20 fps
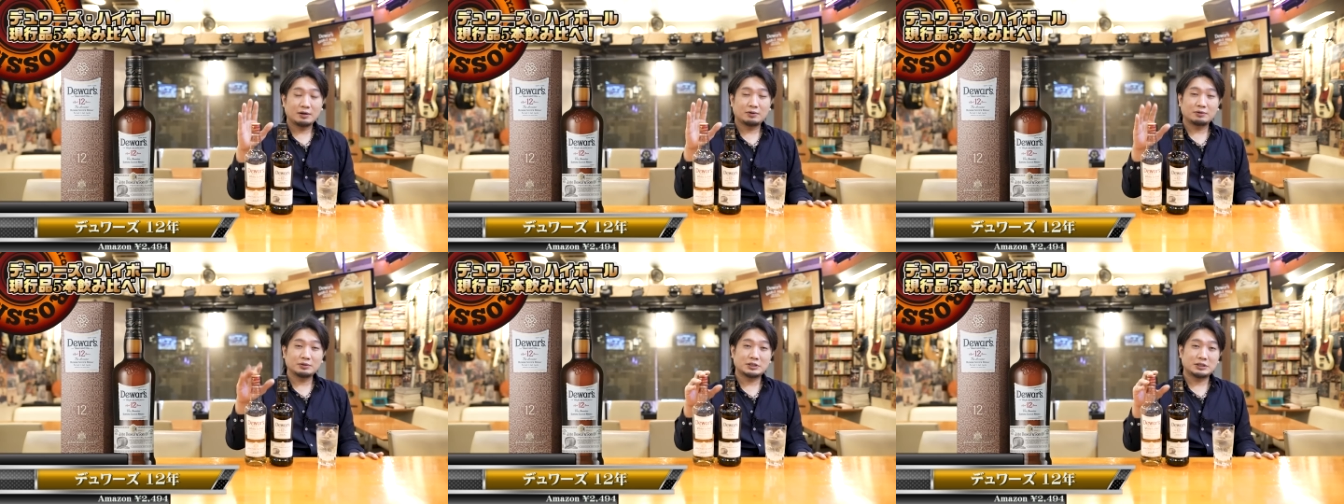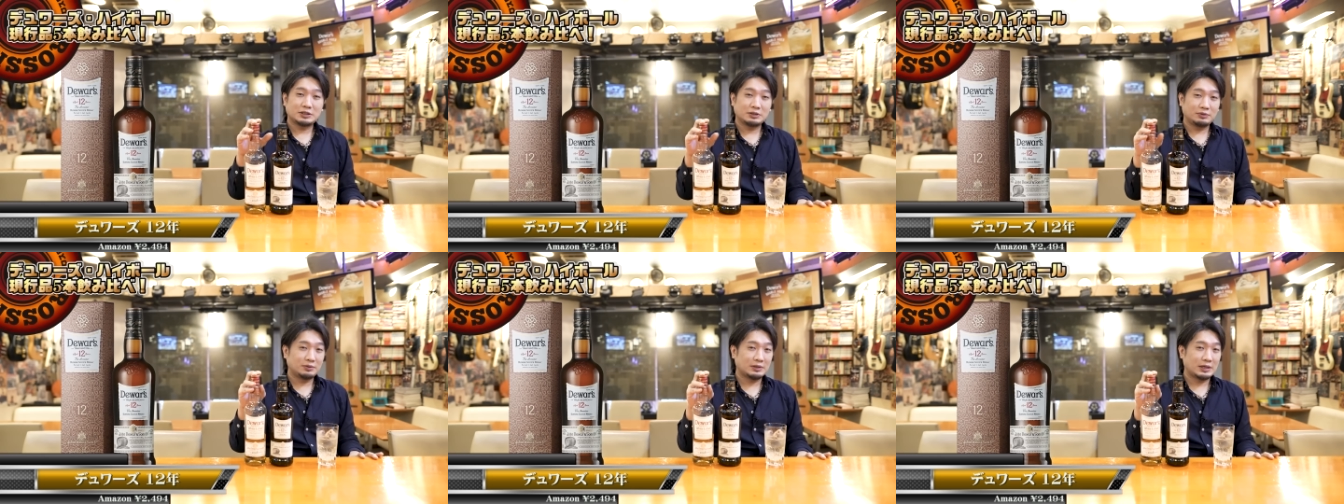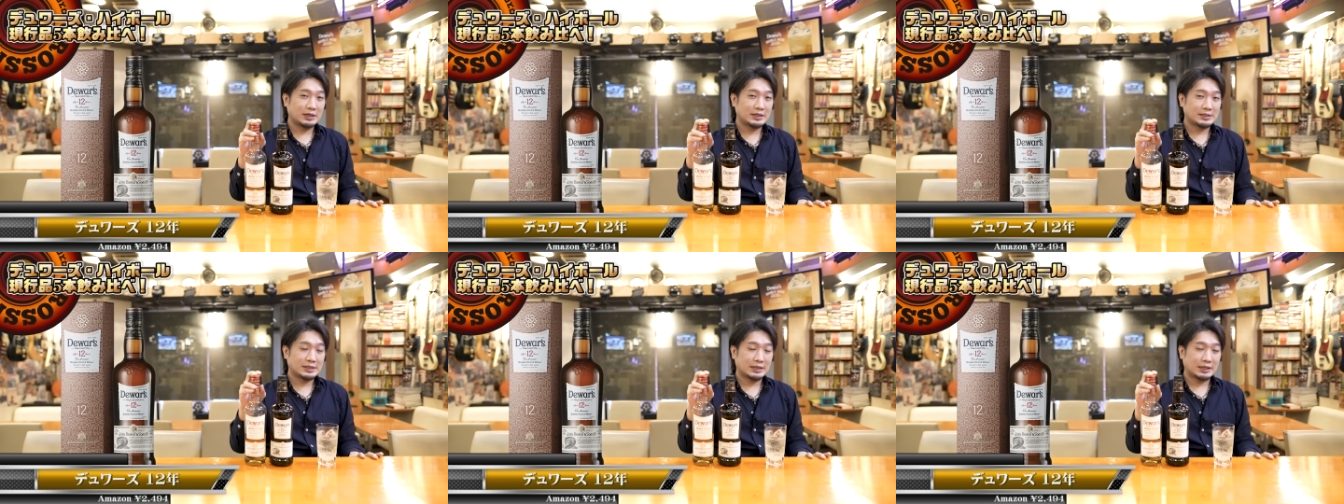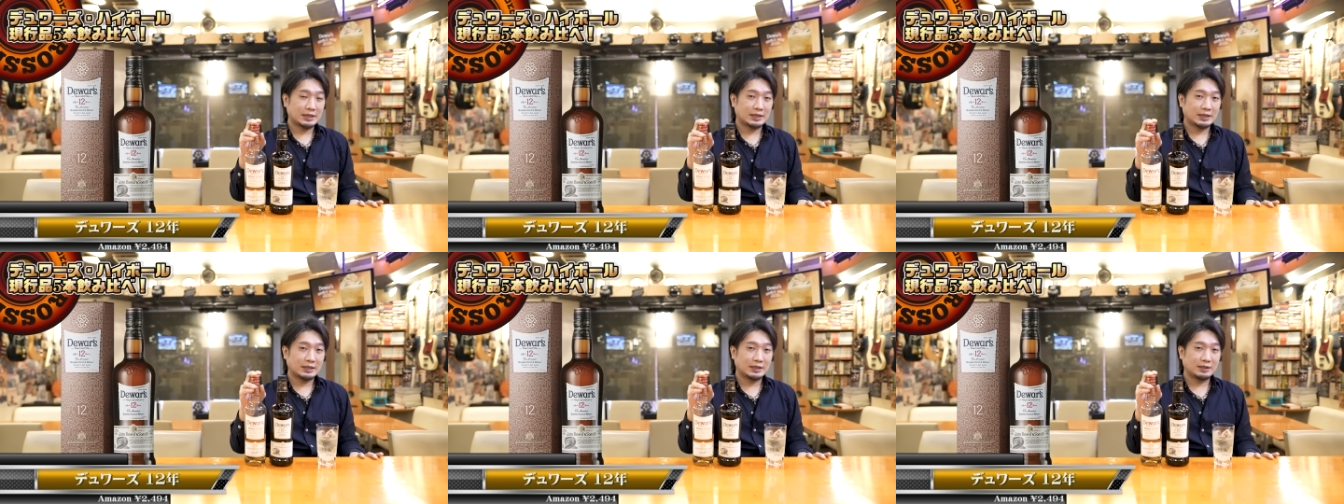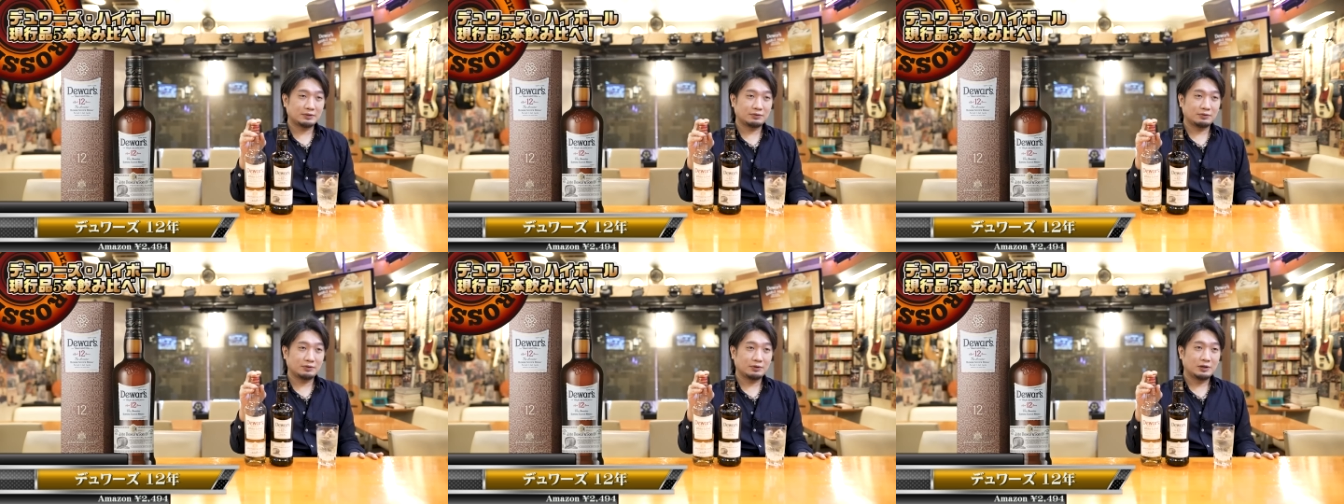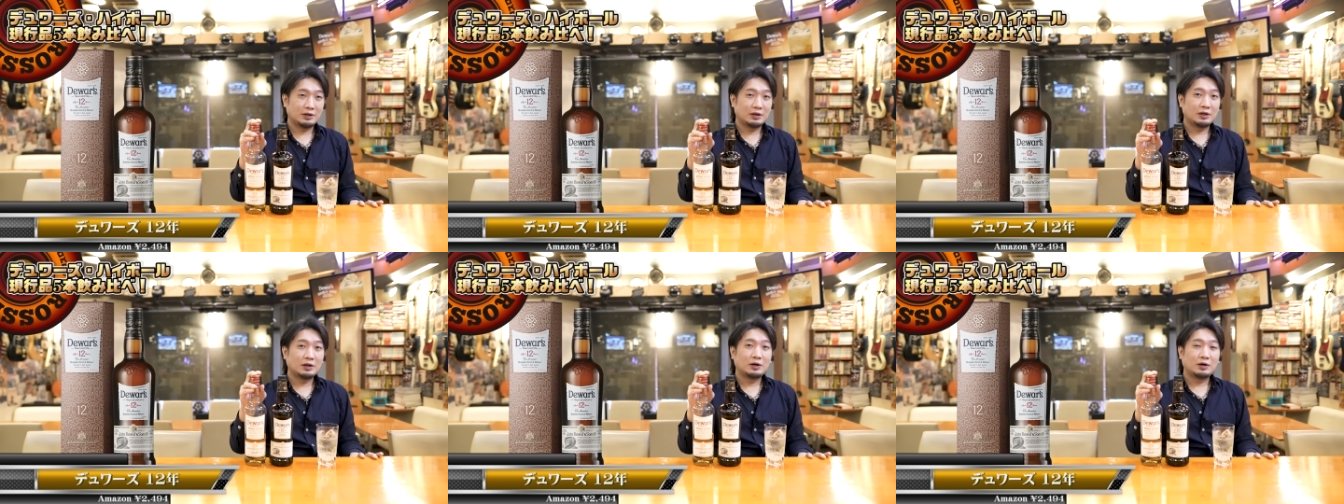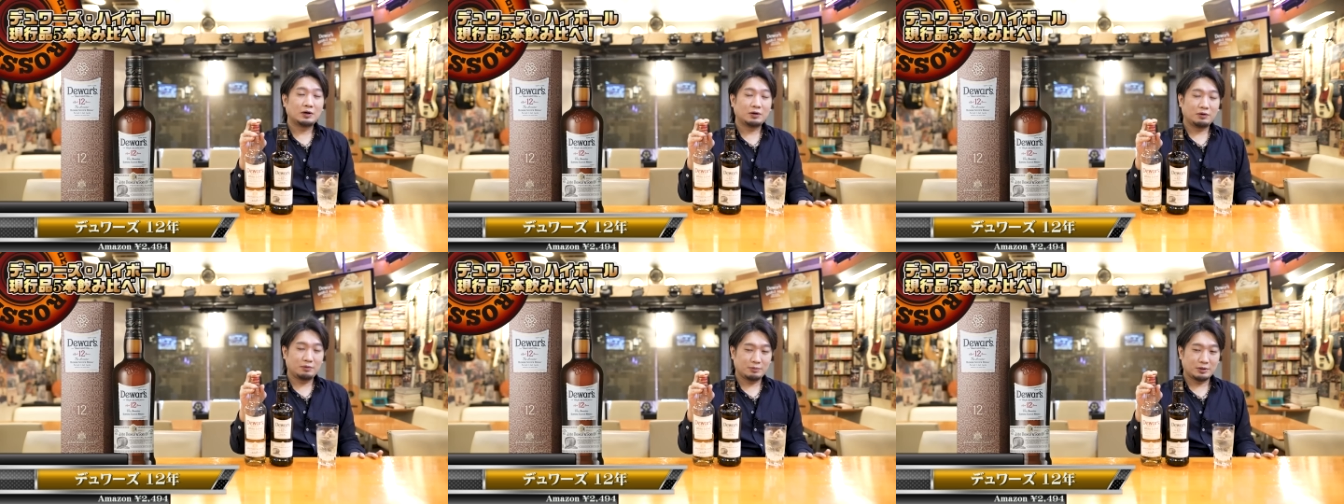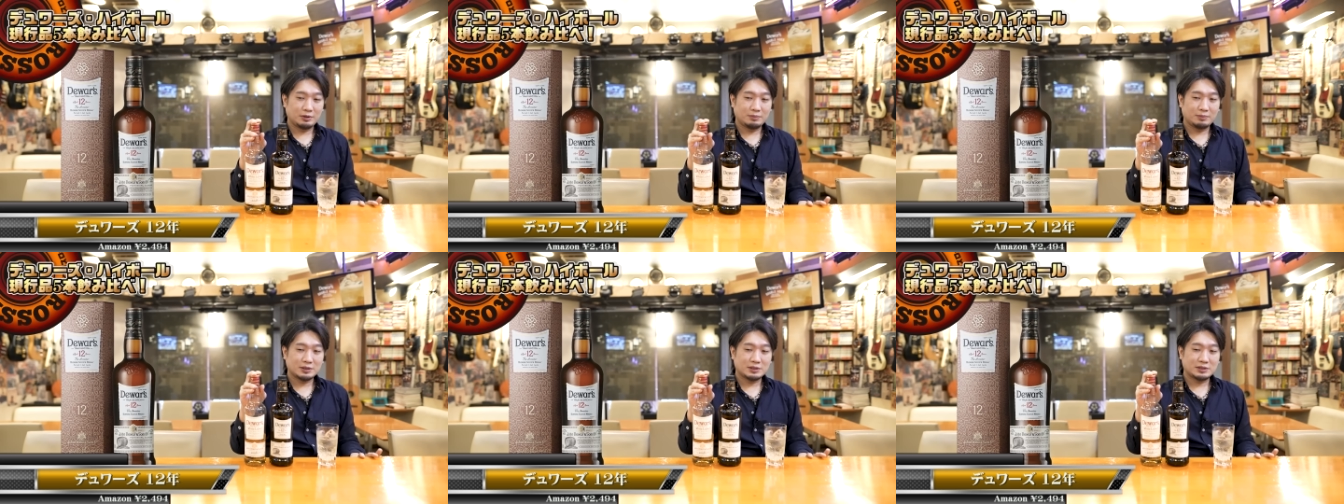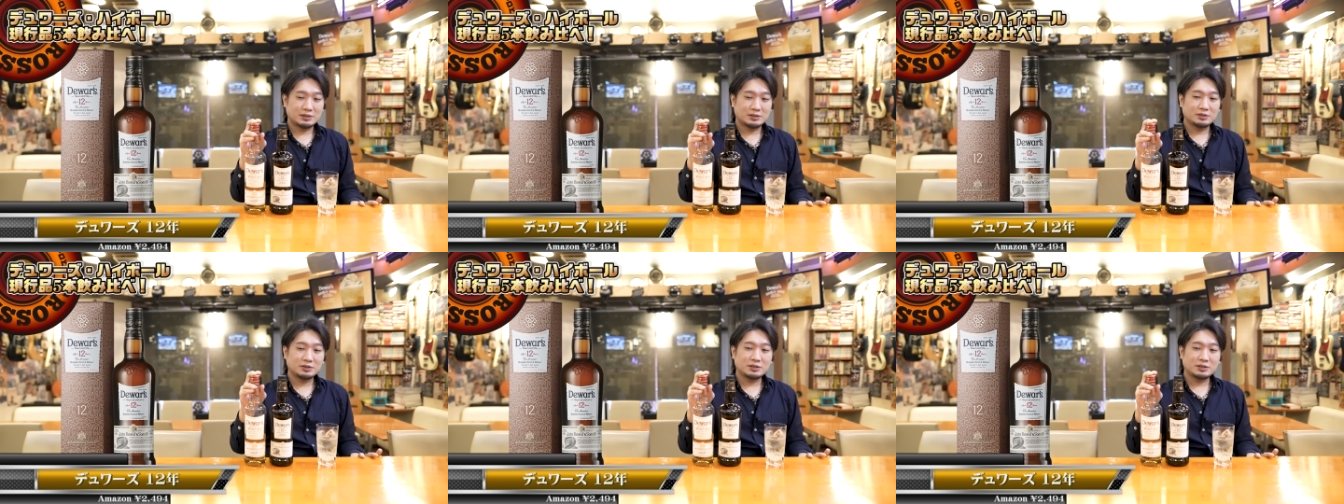こっちの方がいいんじゃないかなと思います。